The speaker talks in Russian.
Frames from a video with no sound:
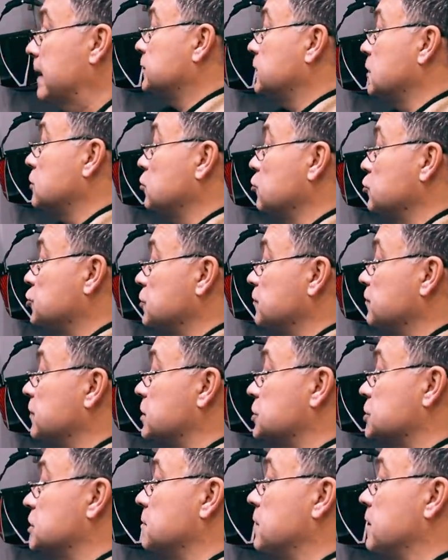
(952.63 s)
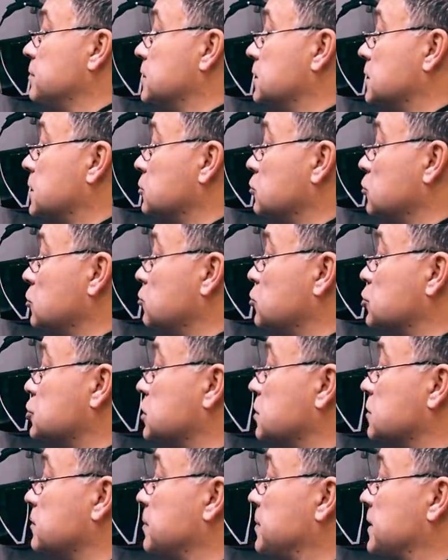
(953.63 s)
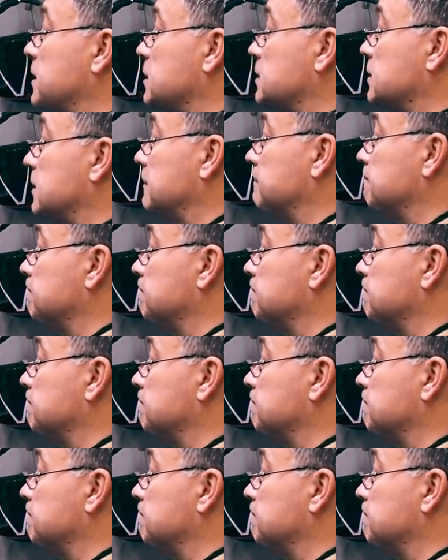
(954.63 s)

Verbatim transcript: Второй очень важный момент, который может этот аппарат